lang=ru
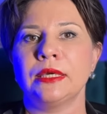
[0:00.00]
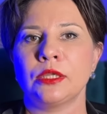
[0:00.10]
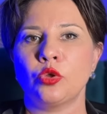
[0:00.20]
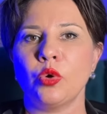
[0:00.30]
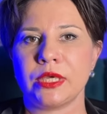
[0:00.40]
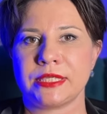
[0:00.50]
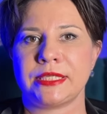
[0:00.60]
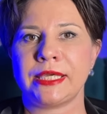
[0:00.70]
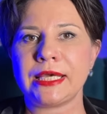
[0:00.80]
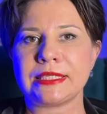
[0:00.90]
То есть,
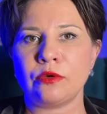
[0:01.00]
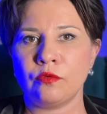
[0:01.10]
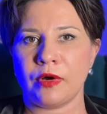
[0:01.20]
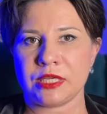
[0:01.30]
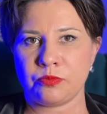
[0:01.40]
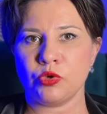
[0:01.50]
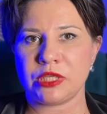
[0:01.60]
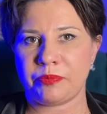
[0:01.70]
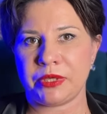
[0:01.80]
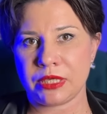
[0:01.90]
если у вас
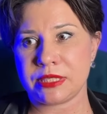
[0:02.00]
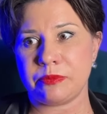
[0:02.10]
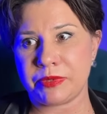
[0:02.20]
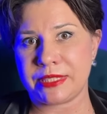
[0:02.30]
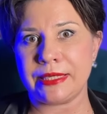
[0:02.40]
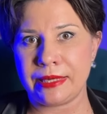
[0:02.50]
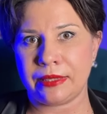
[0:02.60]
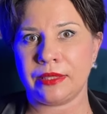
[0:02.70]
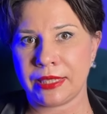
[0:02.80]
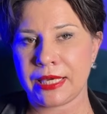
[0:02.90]
после 55
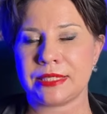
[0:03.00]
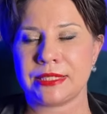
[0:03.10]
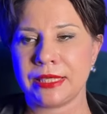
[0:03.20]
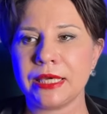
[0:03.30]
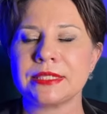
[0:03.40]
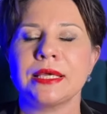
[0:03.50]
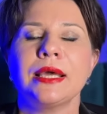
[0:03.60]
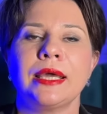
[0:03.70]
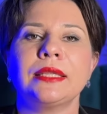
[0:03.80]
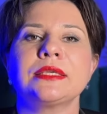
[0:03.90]
лет есть секс,
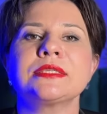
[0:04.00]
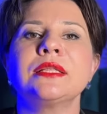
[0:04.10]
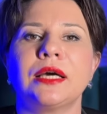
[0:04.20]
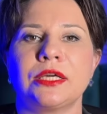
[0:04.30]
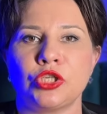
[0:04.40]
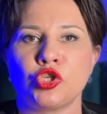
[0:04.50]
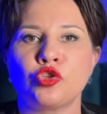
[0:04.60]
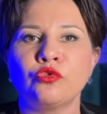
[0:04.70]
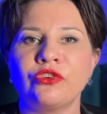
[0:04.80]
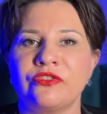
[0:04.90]
это значит,
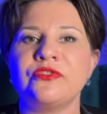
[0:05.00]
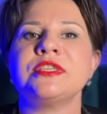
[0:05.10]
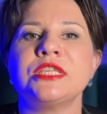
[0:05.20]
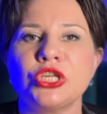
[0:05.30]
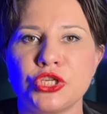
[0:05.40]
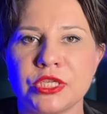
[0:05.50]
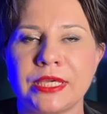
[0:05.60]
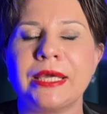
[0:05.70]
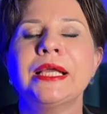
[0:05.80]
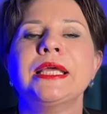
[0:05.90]
что вы
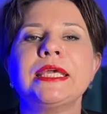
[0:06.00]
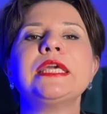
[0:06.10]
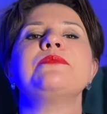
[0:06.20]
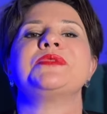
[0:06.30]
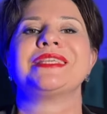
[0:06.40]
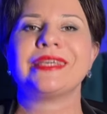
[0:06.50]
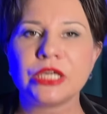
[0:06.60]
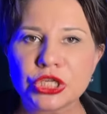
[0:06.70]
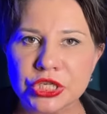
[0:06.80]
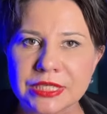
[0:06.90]
физически и
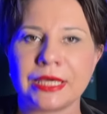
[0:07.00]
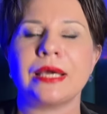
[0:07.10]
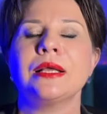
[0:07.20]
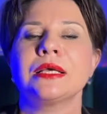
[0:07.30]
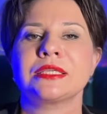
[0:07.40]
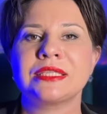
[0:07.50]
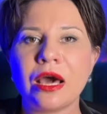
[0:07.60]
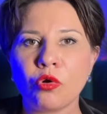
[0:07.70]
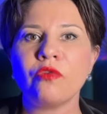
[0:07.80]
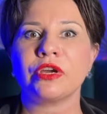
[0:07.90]
психически
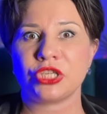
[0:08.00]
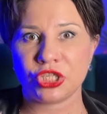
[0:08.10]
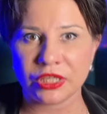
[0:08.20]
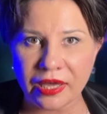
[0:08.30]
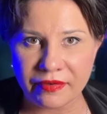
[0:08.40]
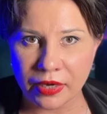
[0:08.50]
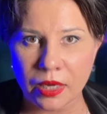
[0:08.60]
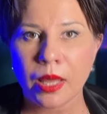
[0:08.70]
здоровый человек.